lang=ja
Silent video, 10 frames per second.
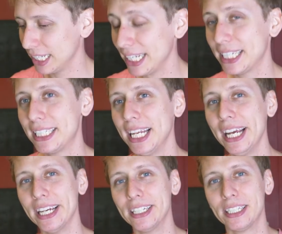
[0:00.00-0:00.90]
行っ
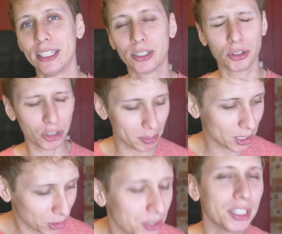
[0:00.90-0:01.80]
て土曜日
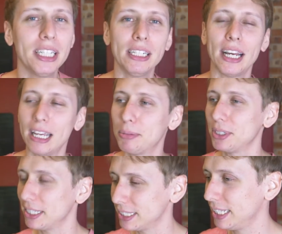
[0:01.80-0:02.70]
の夜にライブ
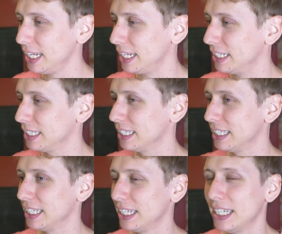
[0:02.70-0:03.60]
やって
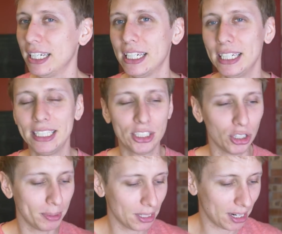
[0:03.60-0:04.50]
日
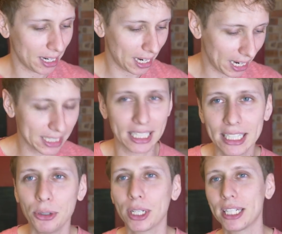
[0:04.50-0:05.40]
曜日の朝
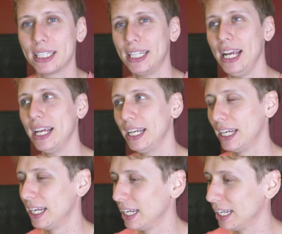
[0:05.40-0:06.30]
に起きて
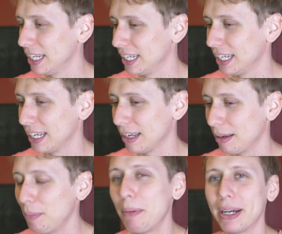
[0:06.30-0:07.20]

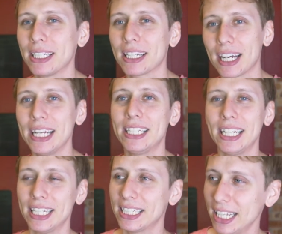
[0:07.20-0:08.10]
まあまた帰っ
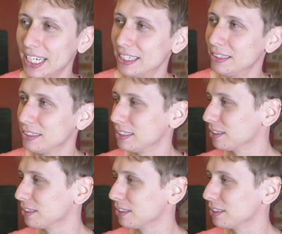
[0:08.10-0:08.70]
てきて